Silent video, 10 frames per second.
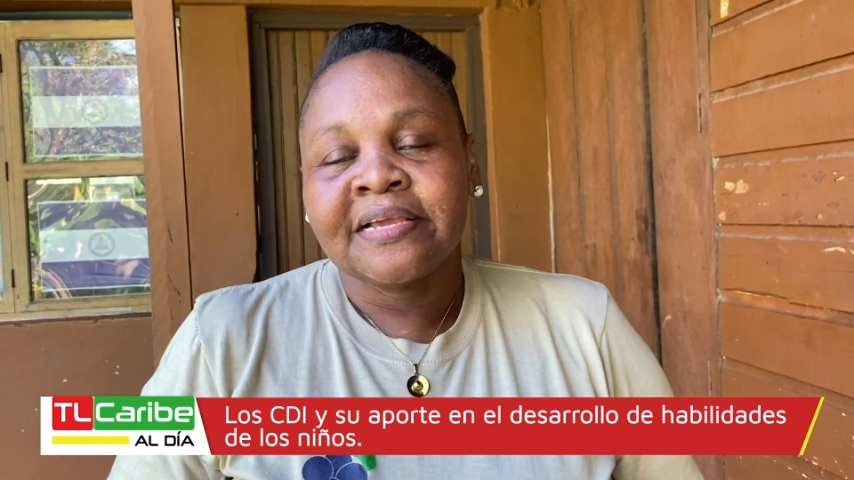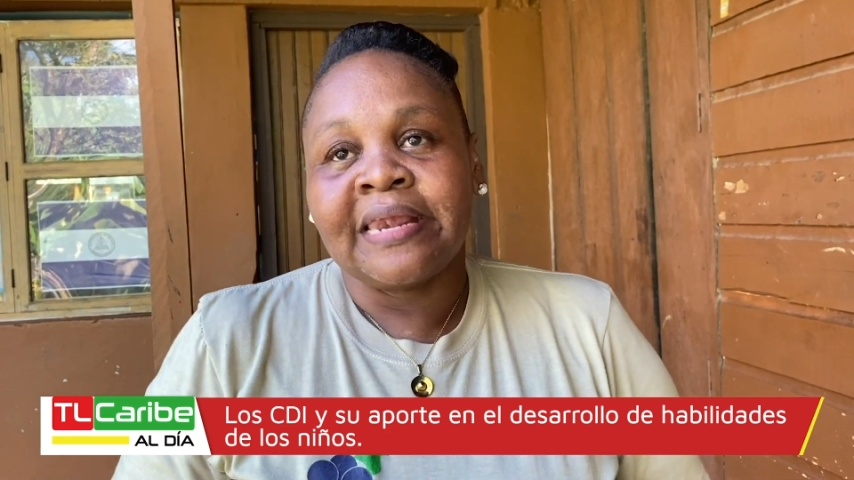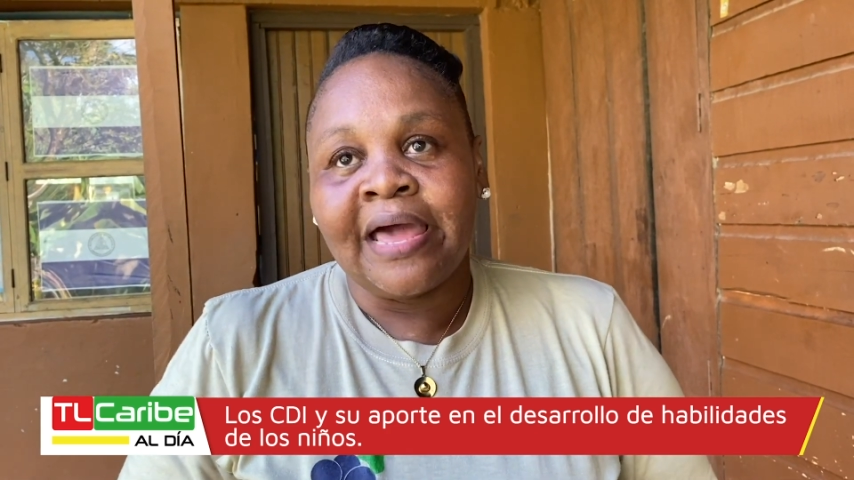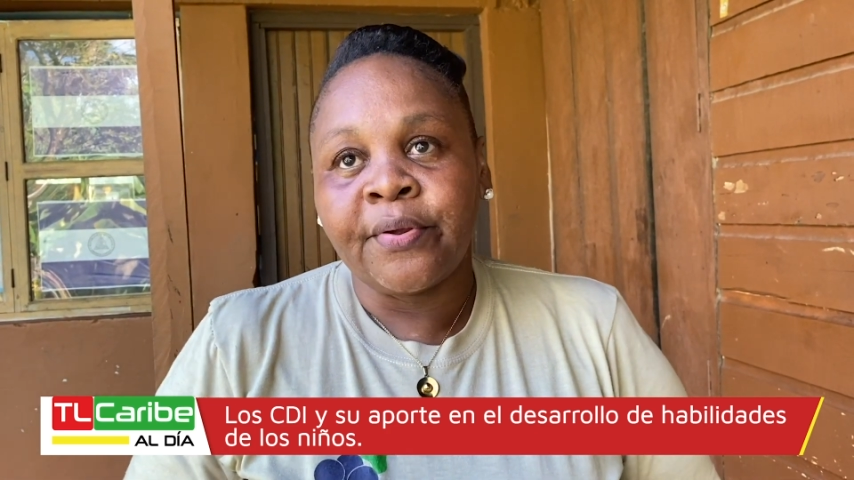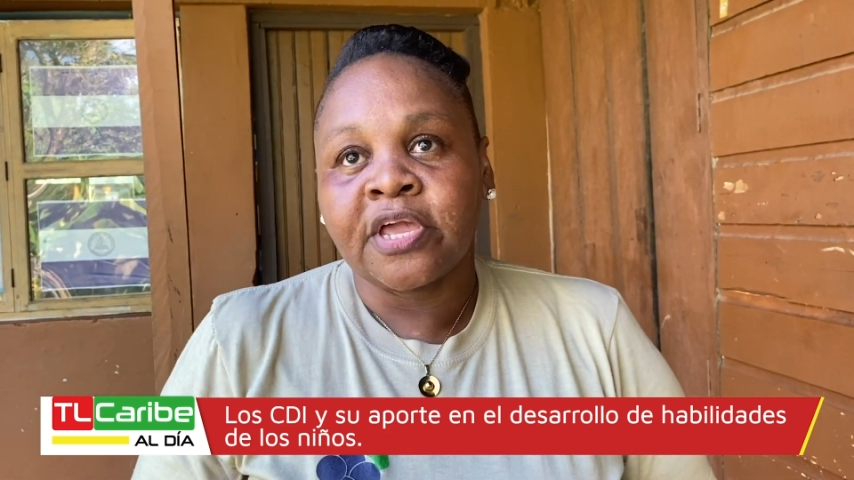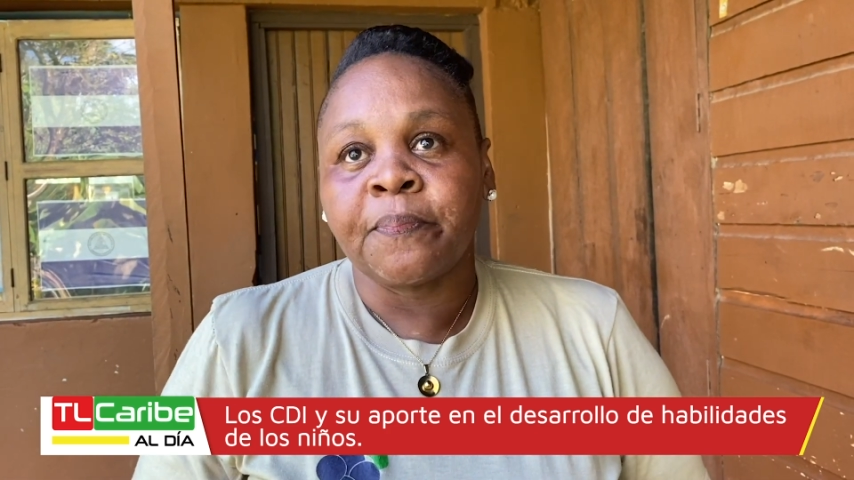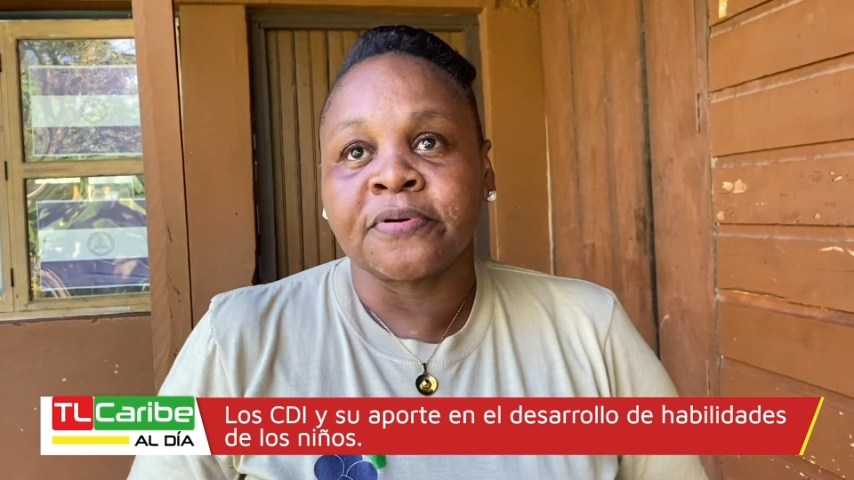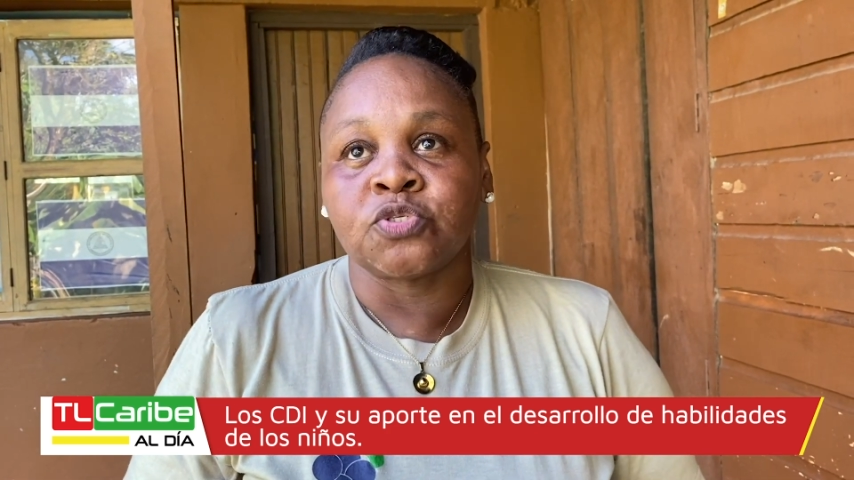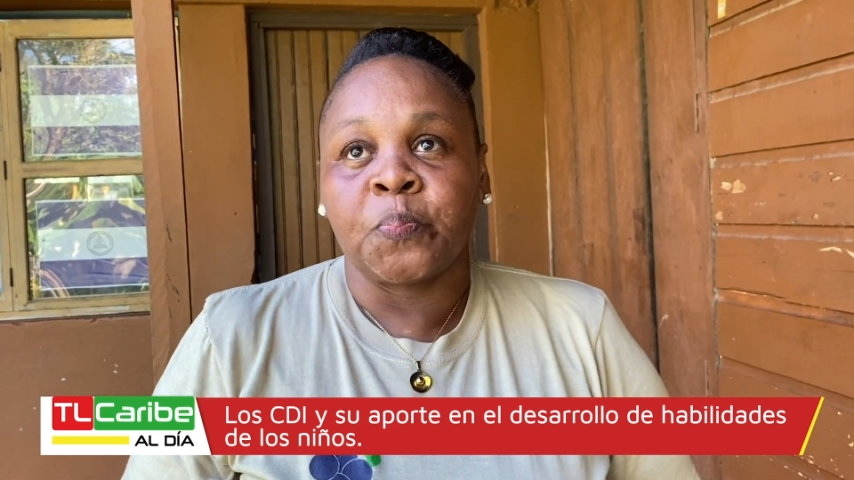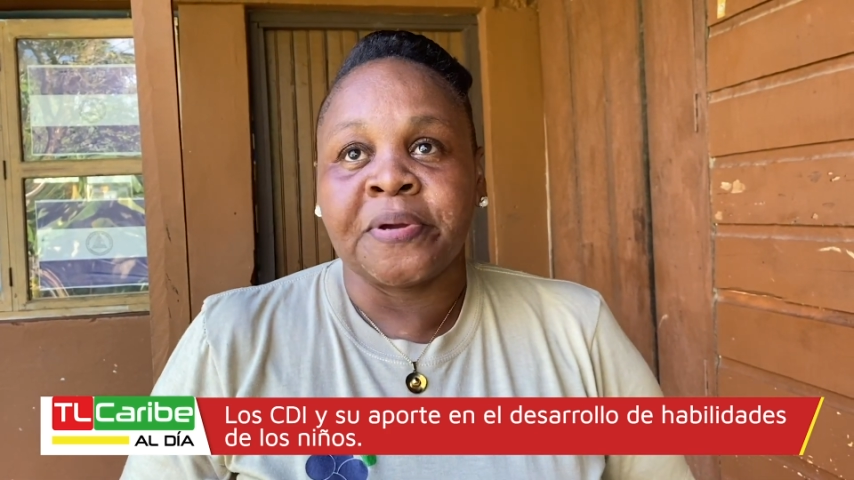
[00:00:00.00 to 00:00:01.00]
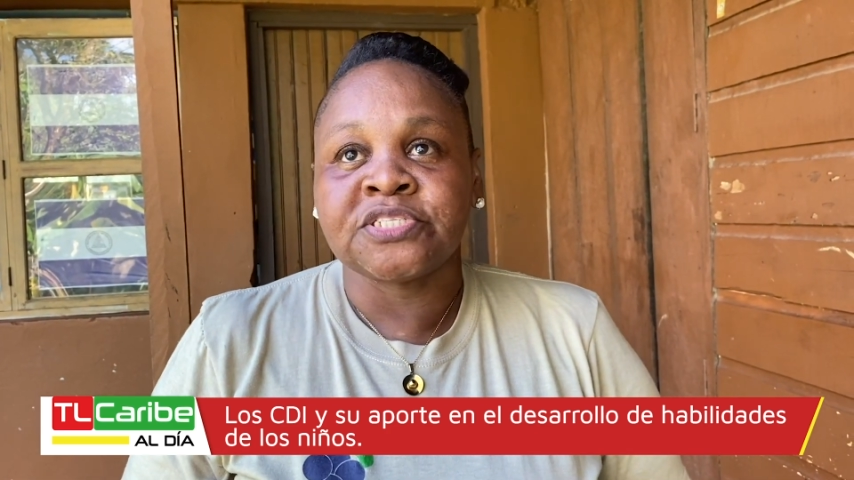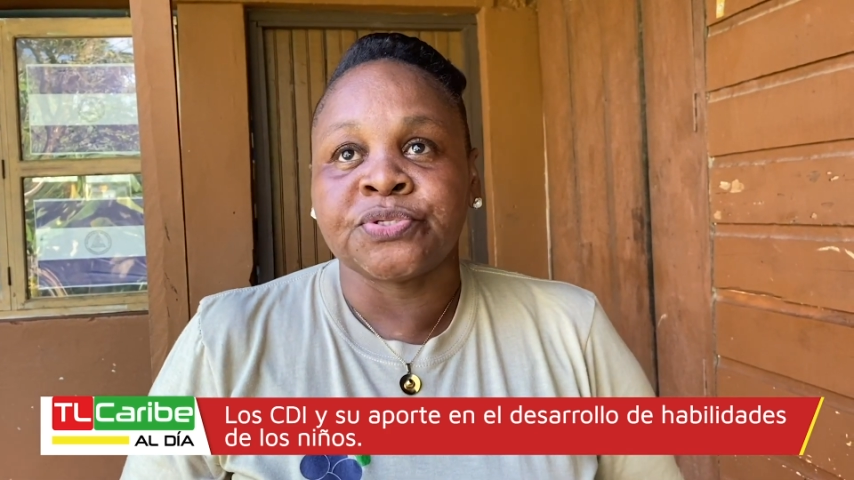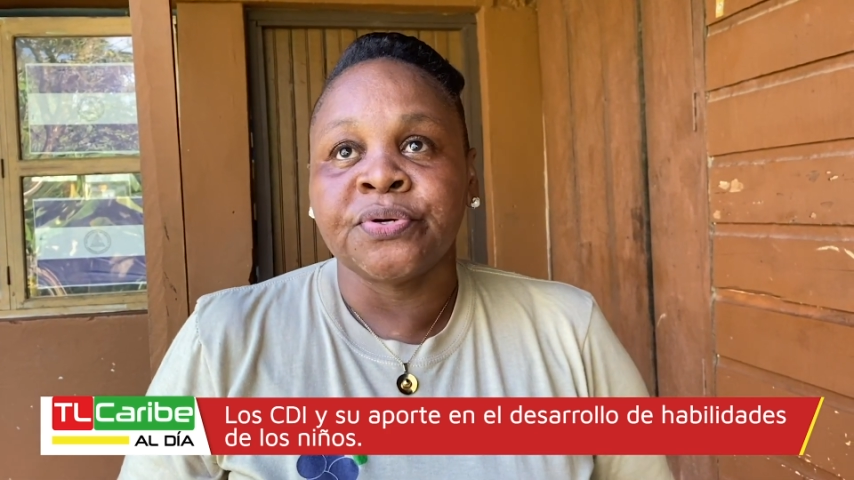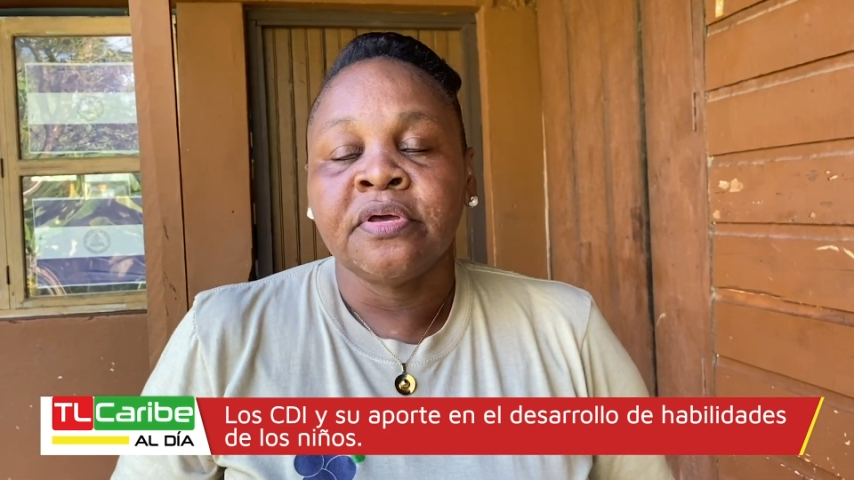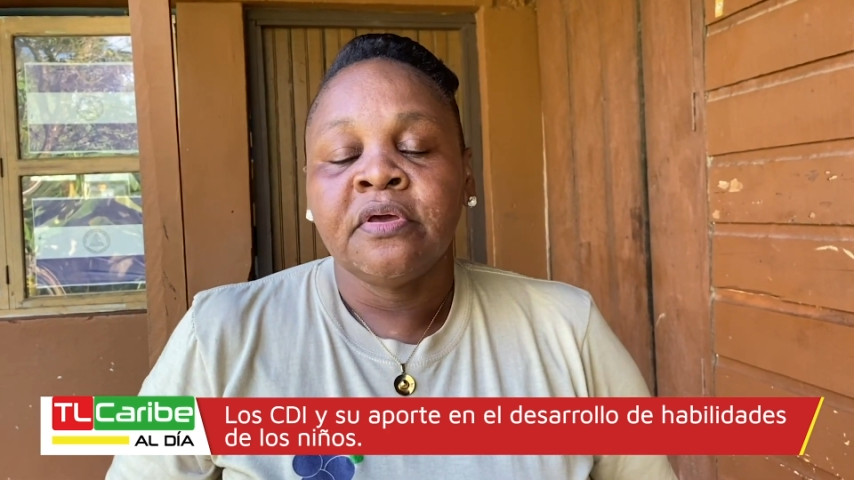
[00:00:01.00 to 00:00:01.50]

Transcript: Claro que por supuesto